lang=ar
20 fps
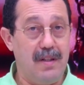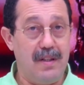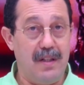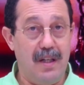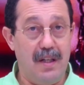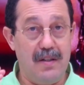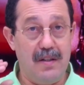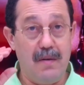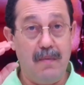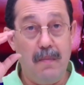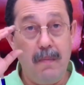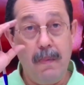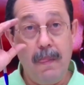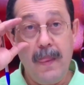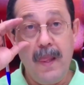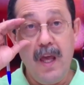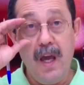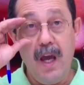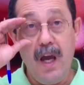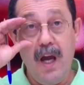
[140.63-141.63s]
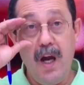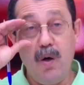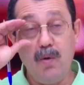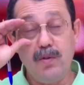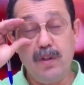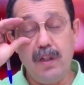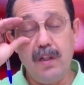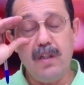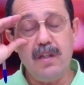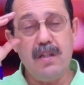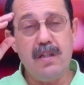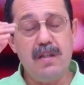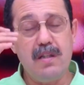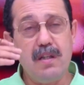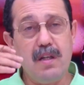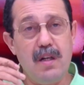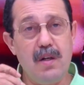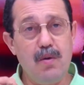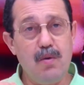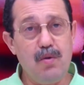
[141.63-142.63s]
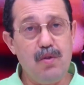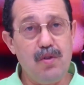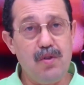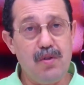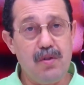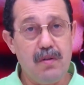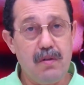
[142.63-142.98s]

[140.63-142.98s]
شي حاجه عاوتاني الزوج